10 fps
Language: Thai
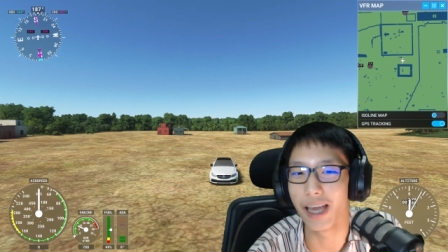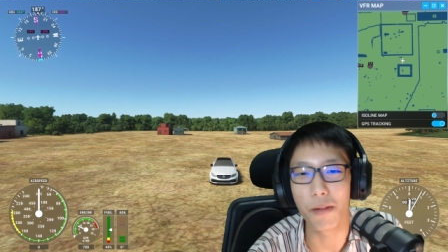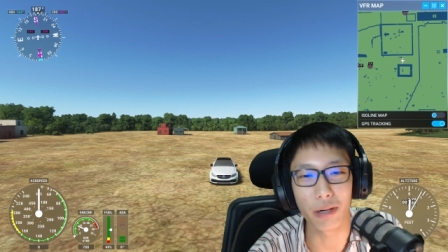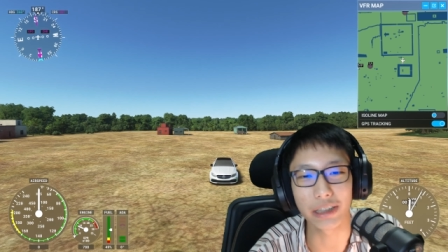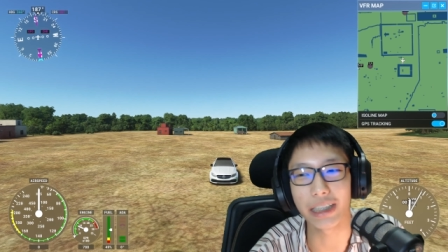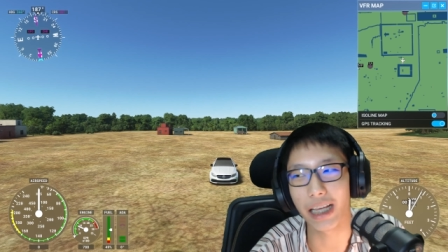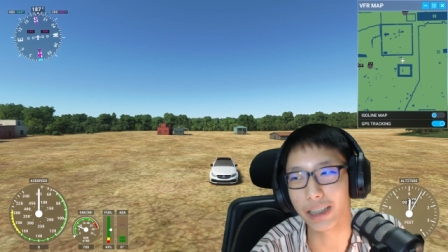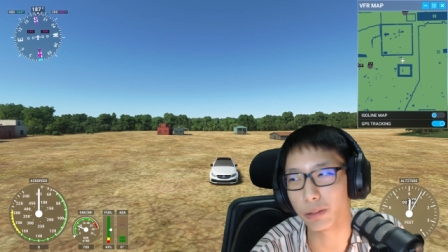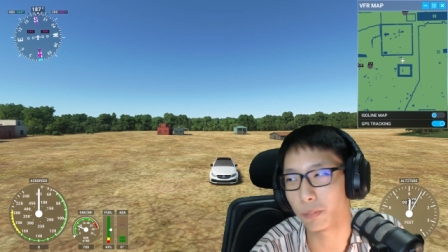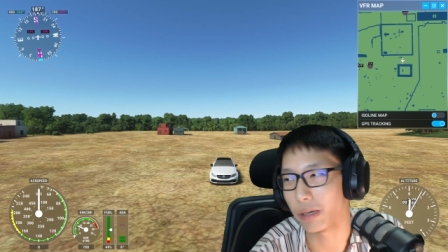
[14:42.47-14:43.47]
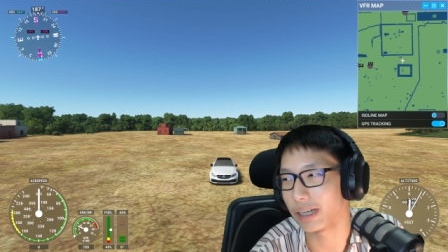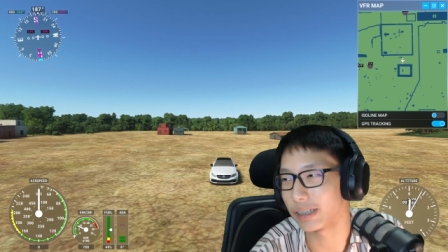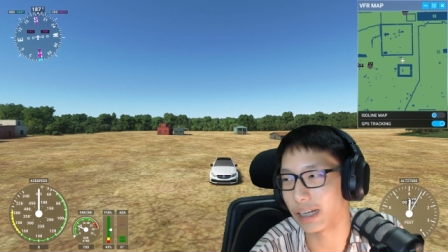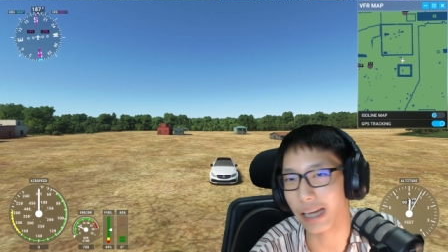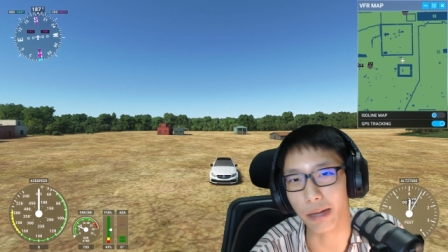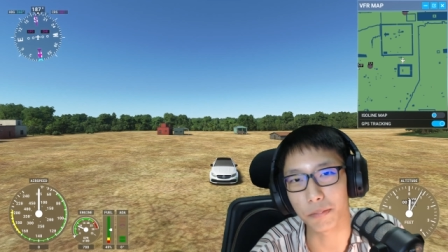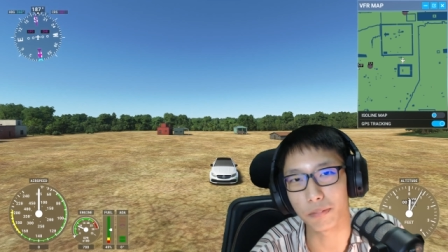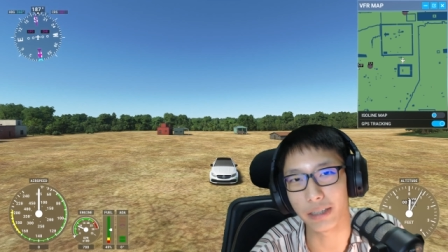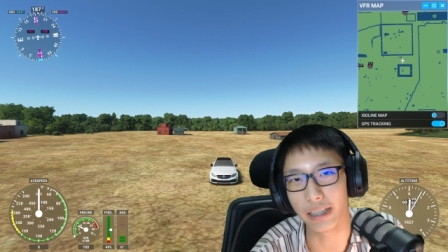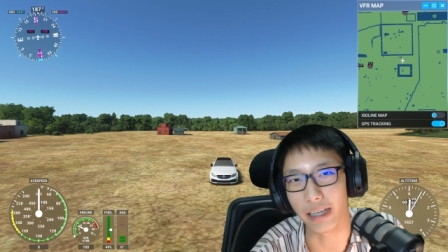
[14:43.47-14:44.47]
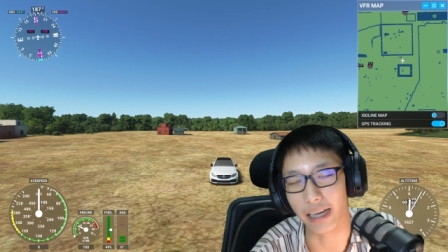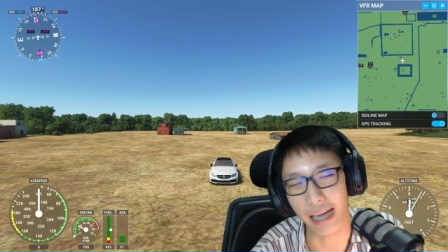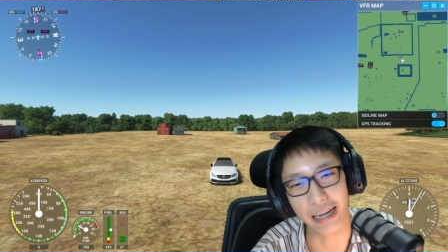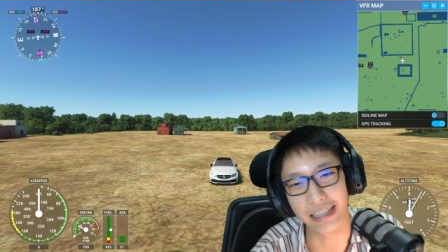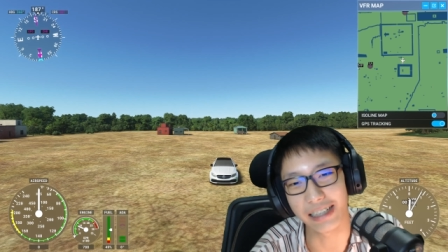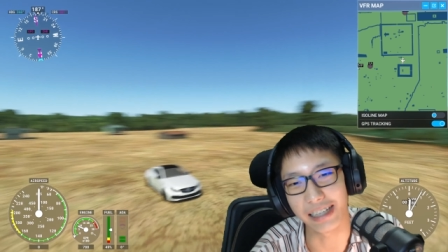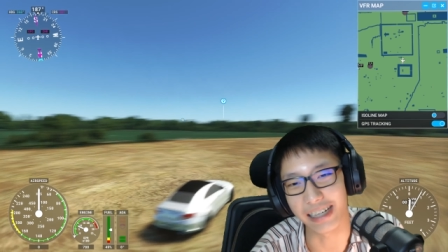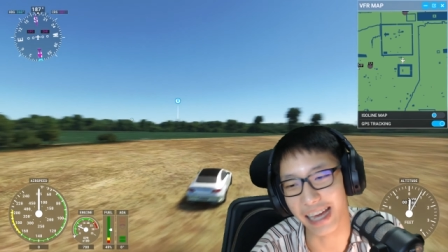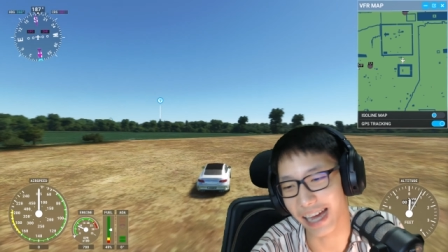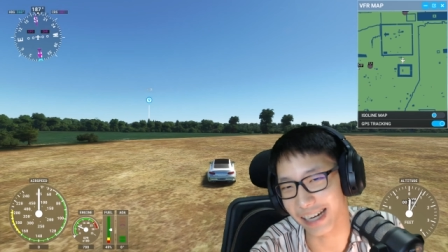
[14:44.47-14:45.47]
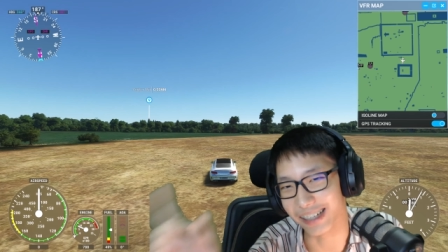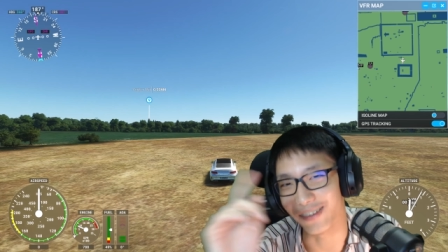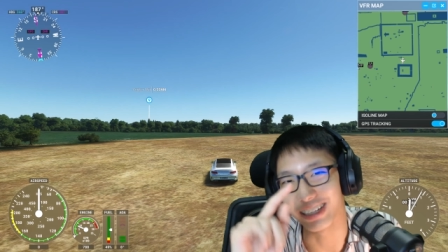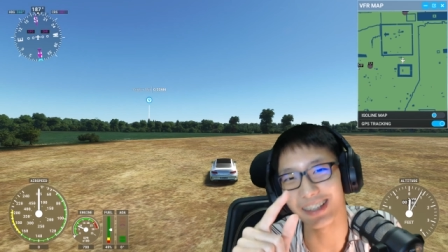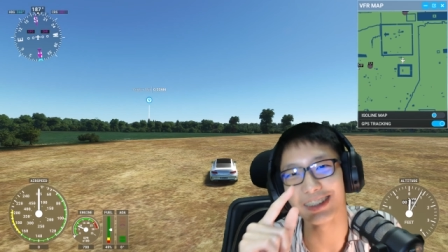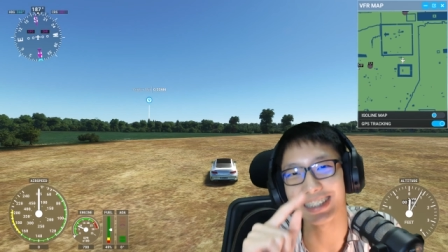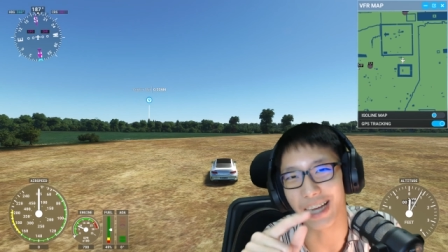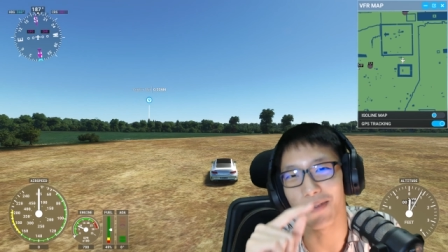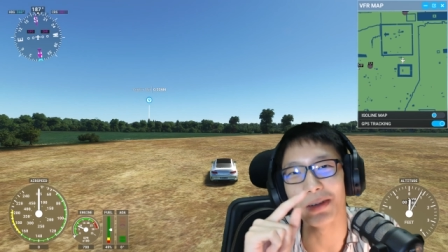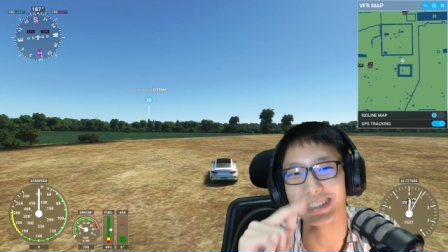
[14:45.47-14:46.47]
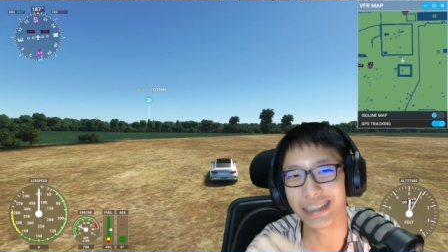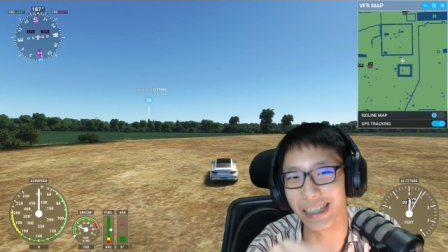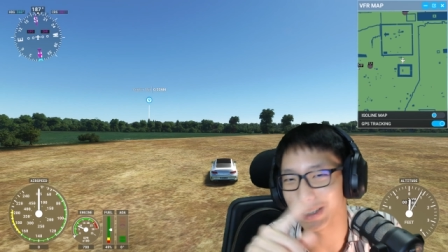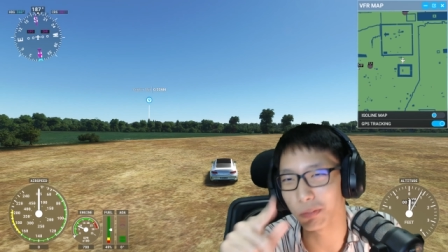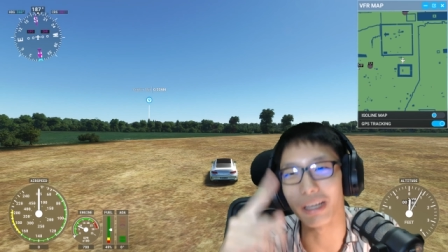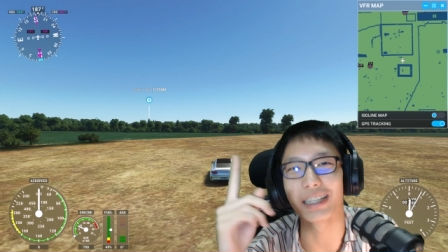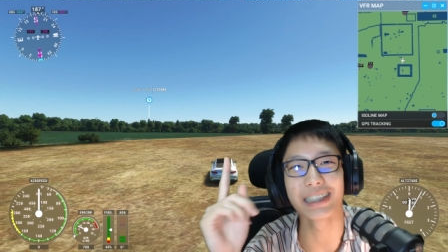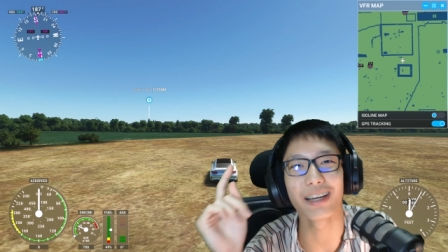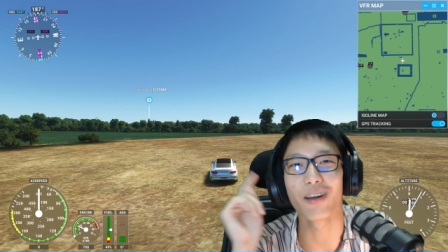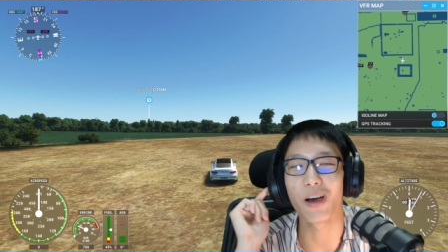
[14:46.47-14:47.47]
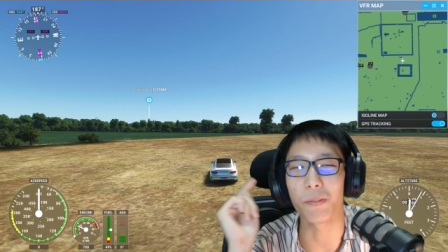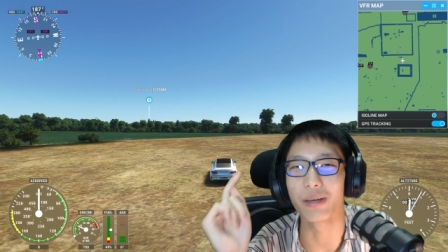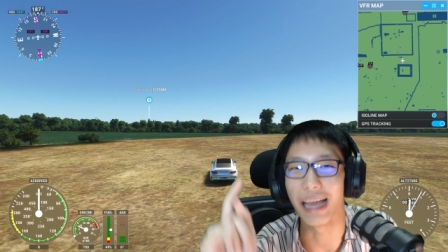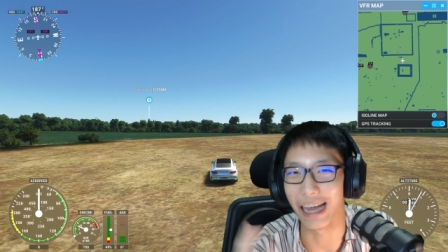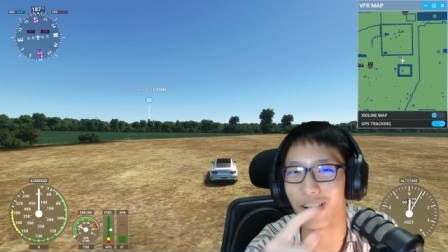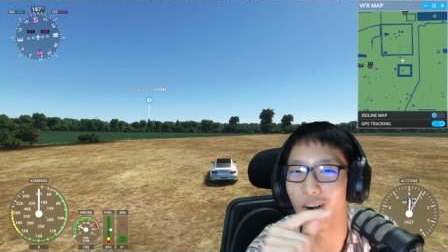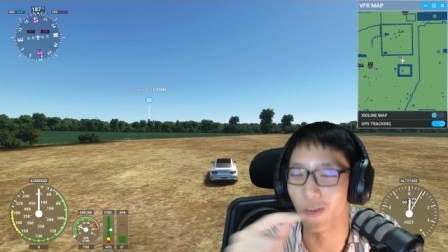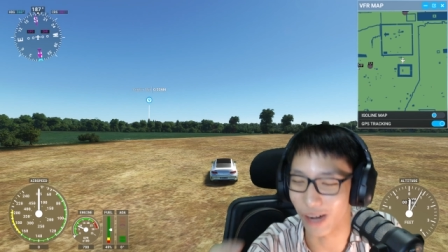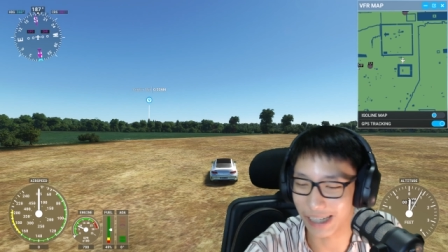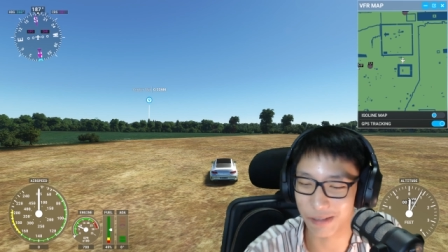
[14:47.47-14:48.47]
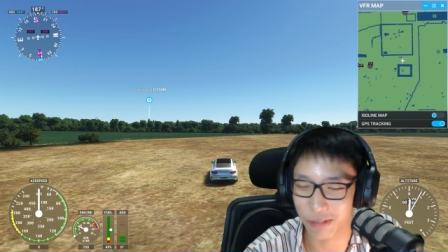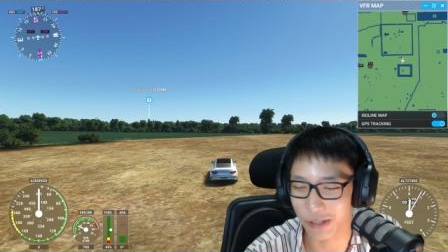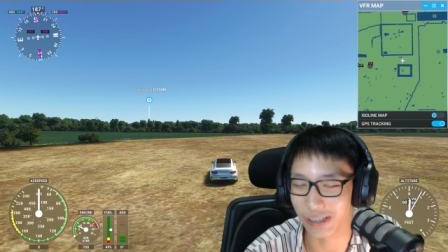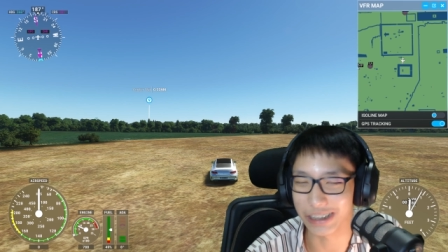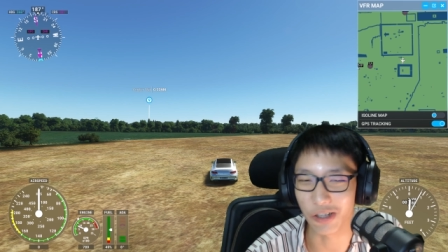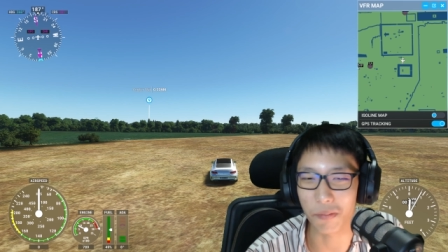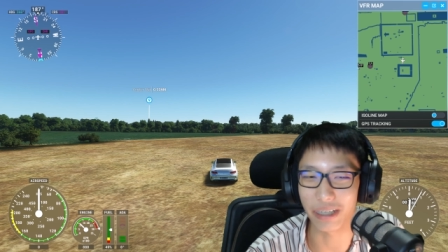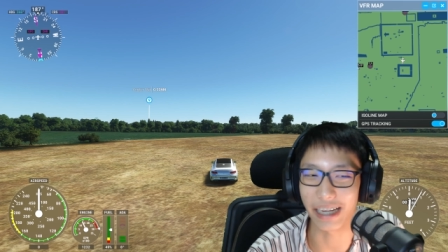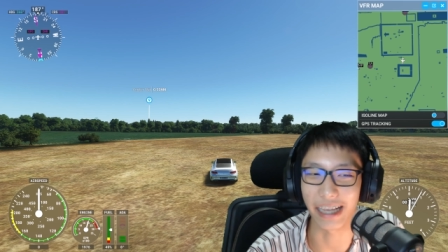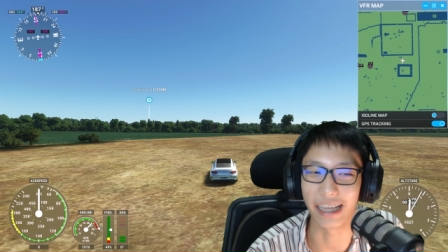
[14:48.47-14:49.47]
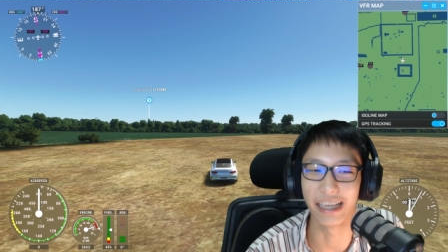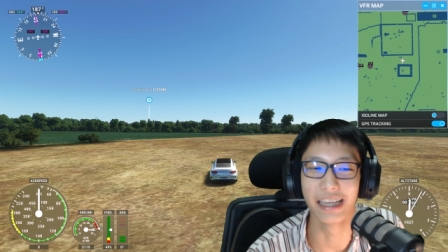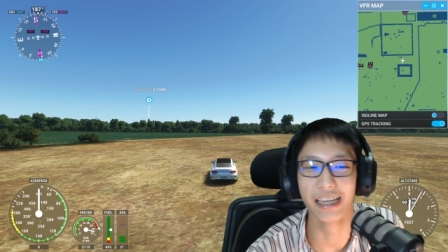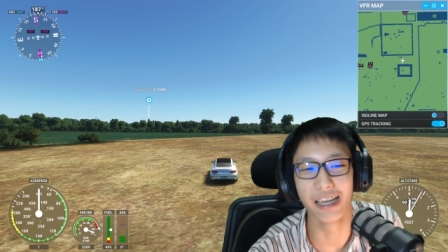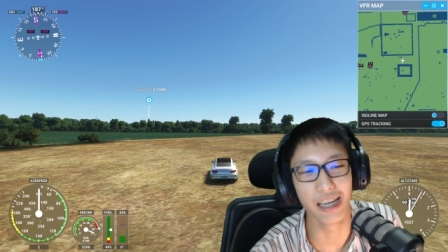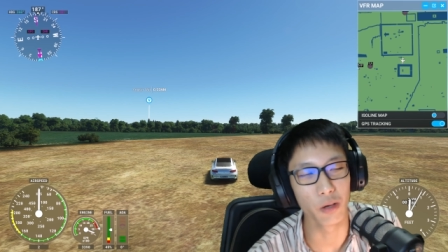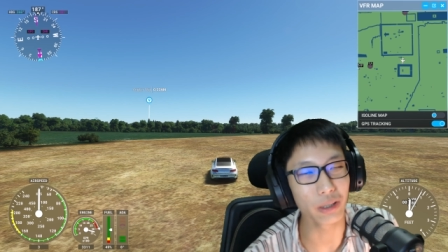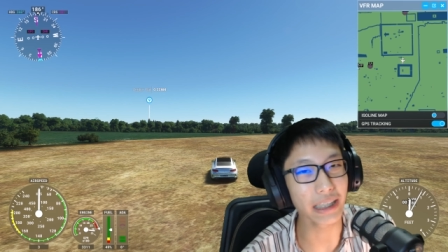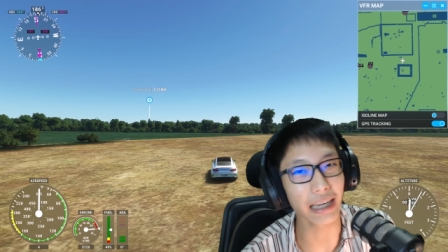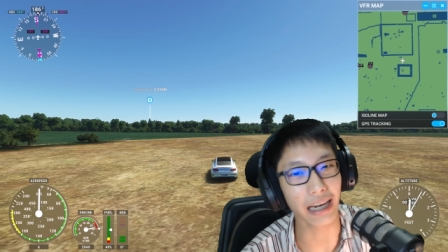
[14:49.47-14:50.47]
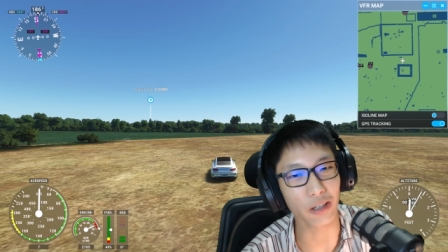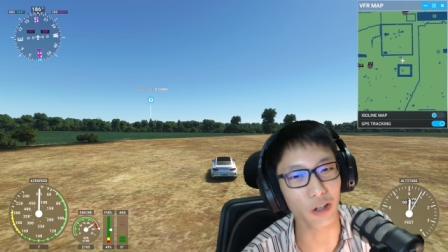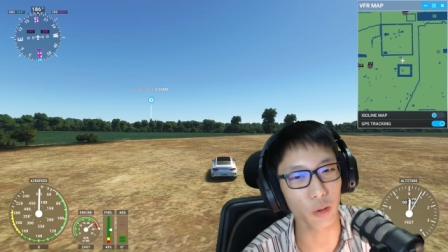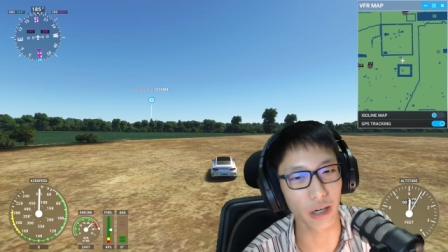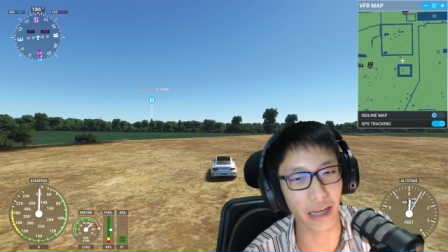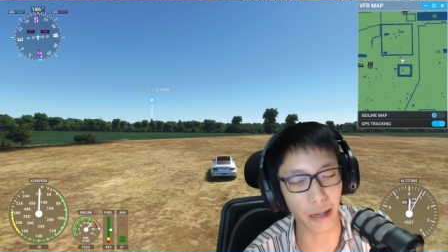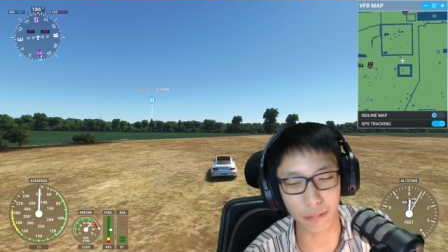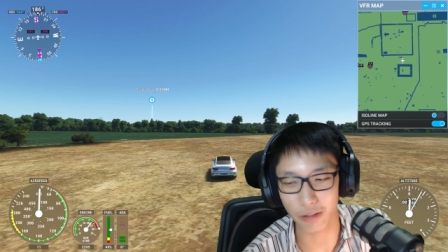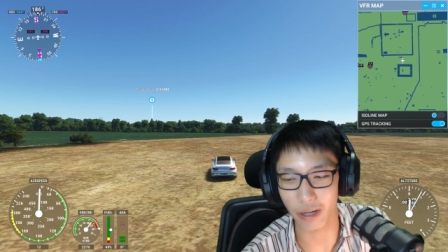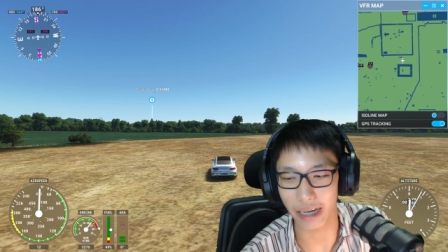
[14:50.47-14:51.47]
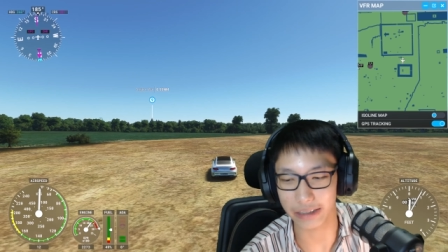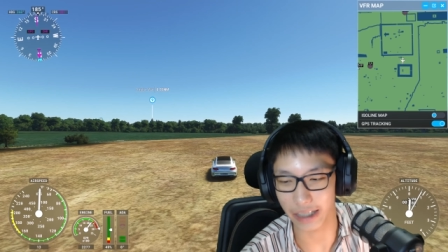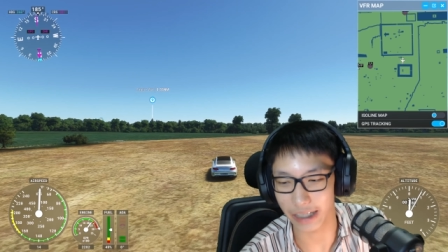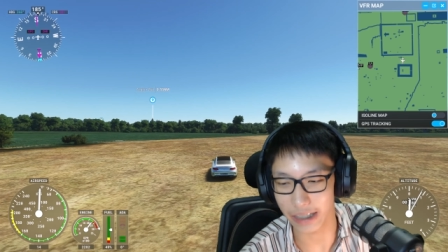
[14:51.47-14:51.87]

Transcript: Mercedes Benz นะครับนี่คันนี้เลยนะฮะเดี๋ยววันนี้เราจะใช้ Mercedes Benz เที่ยวรอบอังกอร์วัดไปดูกันซิว่าเป็นยังไงวิธีการคอนโทรลนะครับคือว่าใช้